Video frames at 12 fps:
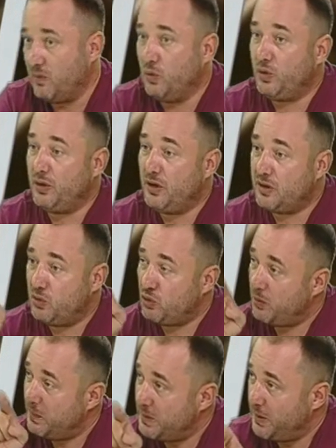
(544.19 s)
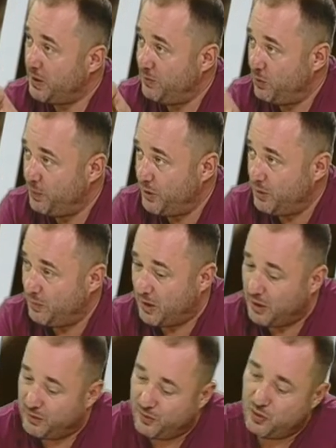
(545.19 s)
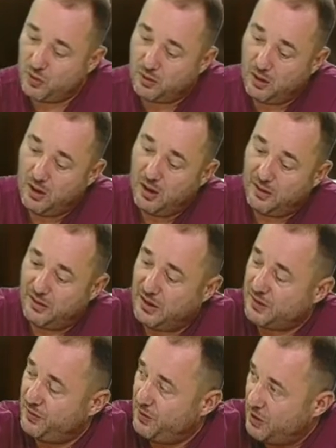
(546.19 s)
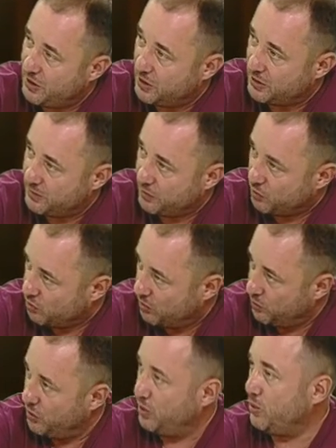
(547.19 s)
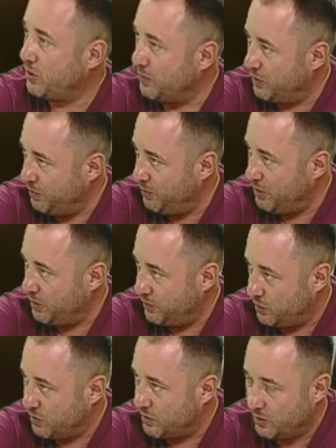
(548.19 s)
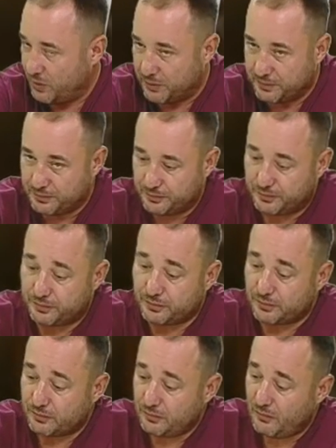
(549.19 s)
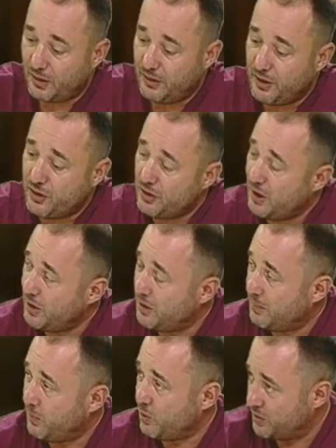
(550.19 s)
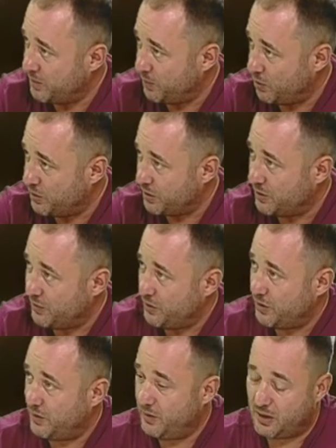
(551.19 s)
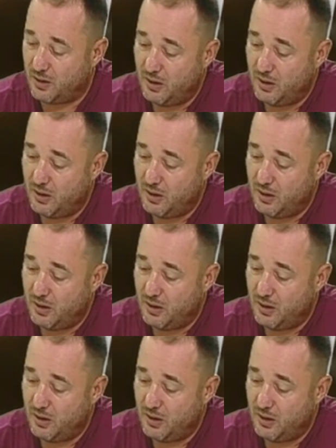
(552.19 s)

Внутренняя служба безпеки его принимает, везет на свидетельствование, что его никто там не бил и все остальное. Начинает опрос, допрос этого человека.